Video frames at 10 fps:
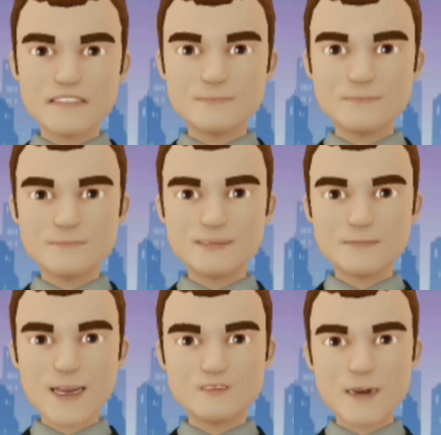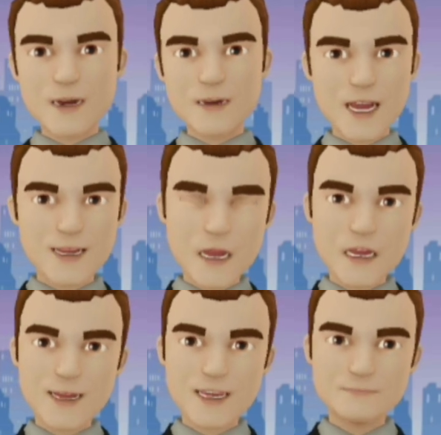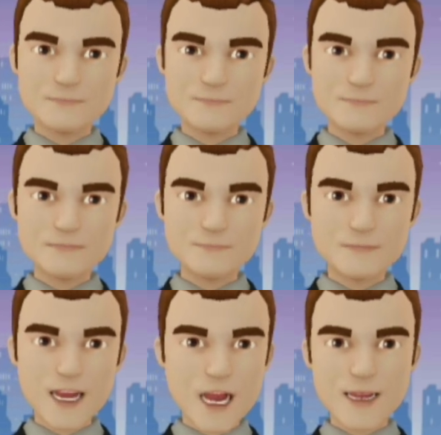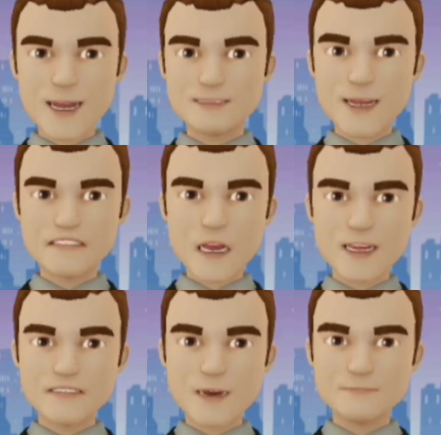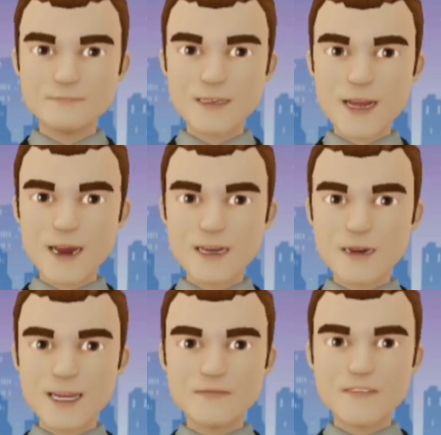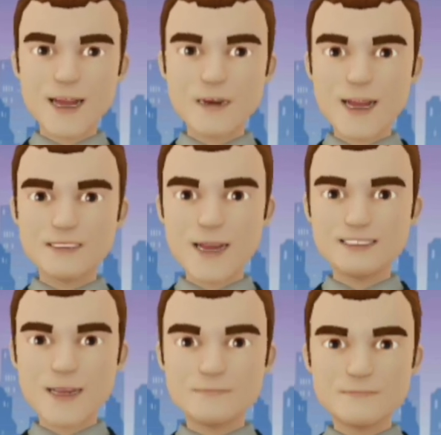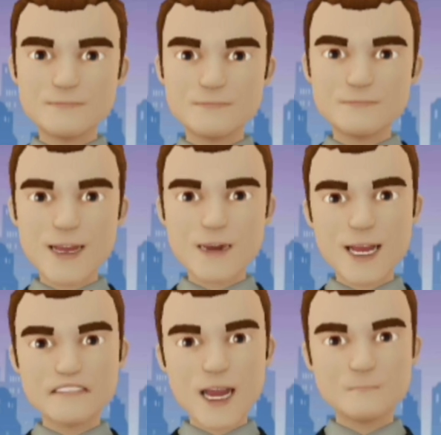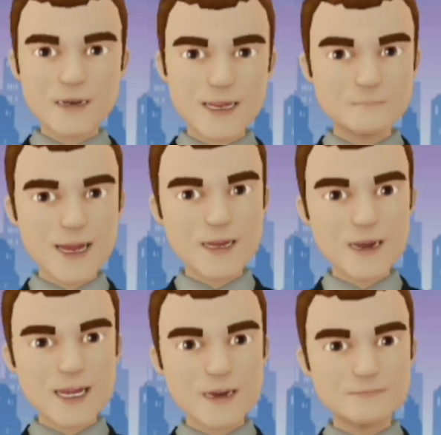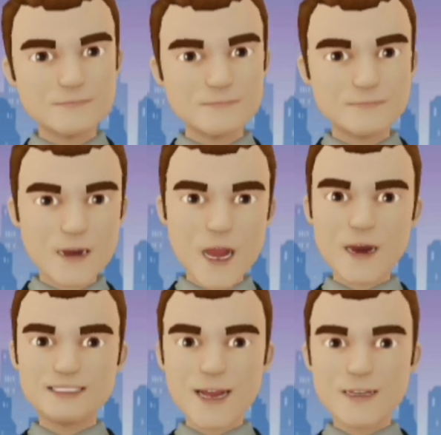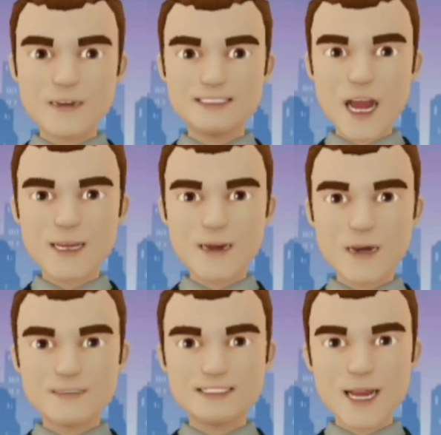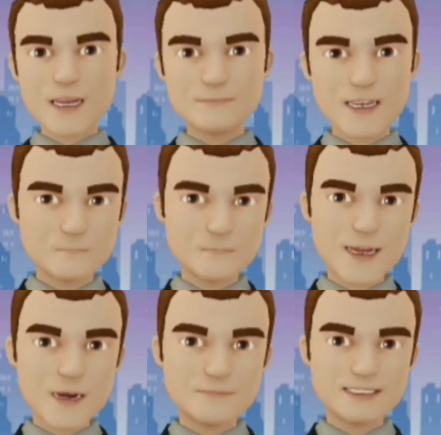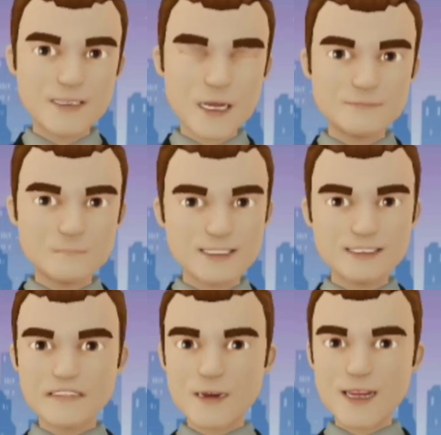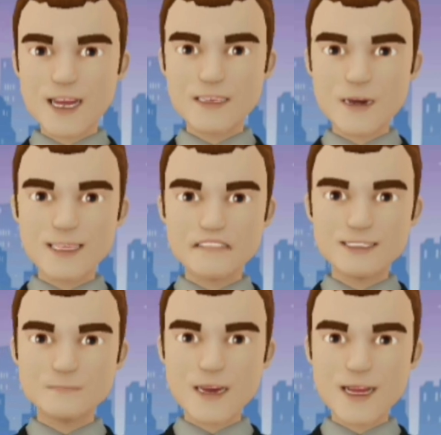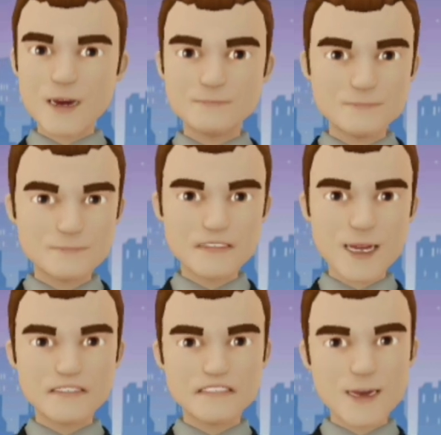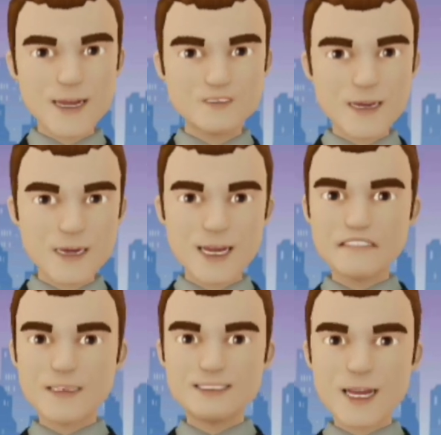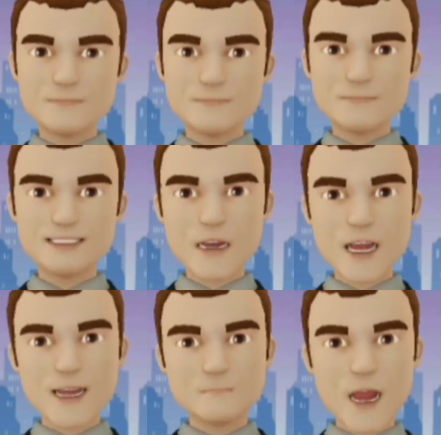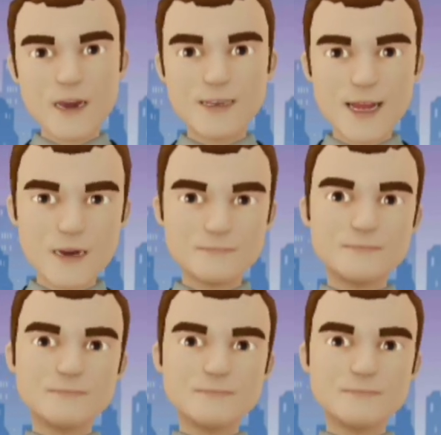করবেন তো চলুন জেনে নেওয়া যাক আর ভিডিও শুরু করার আগে আপনাদের কাছে আমার রিকোয়েস্ট আছে যদি আপনি আমার চ্যানেল নতুন হন তবে অবশ্যই অবশ্যই আমার চ্যানেলটিকে সাবস্ক্রাইব করুন এবং পাঁচ টাকা বেল আইকনটিকে প্রেস করে দিন পরবর্তী ভিডিওগুলোর নোটিফিকেশন সবার আগে পাওয়ার জন্য